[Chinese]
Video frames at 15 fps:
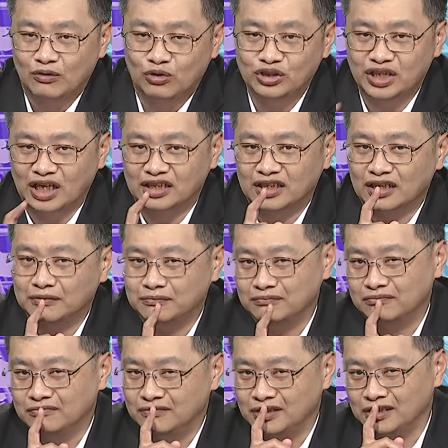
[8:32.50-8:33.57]
我讲一个
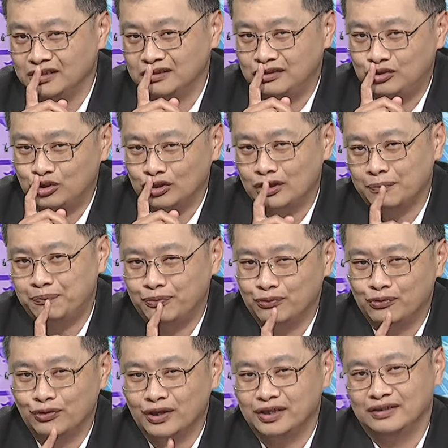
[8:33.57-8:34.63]
你绝对
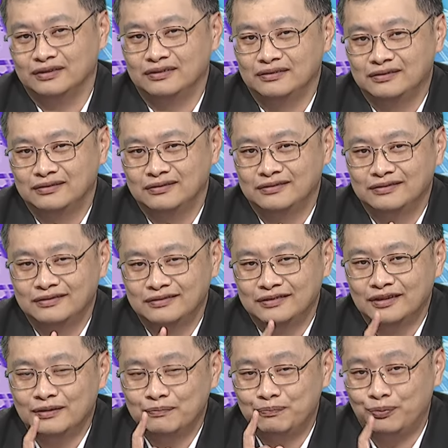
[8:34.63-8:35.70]
不会、
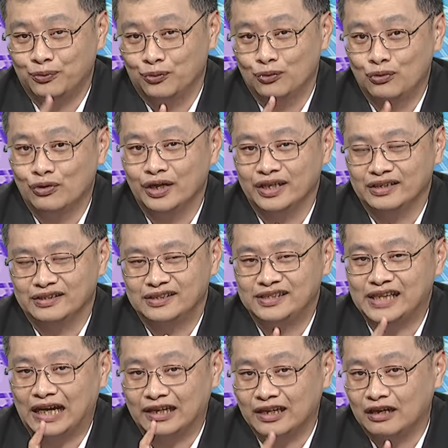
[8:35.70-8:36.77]
不会
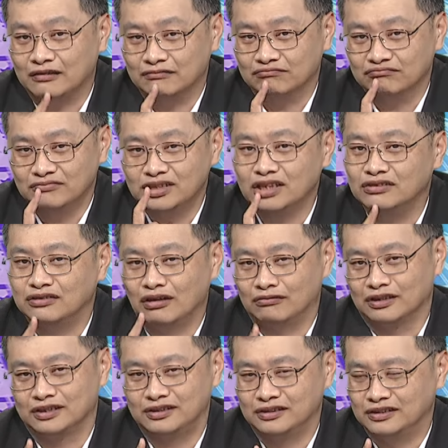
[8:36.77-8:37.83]
想要认
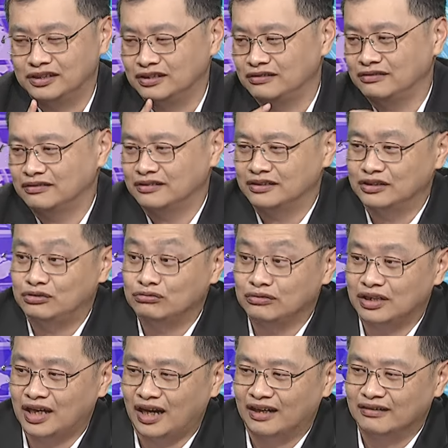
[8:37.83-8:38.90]
同的事情，你
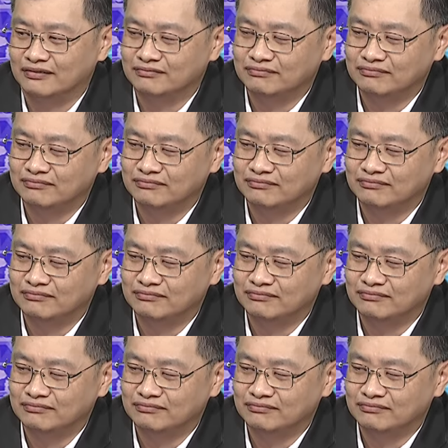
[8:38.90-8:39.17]
注意看，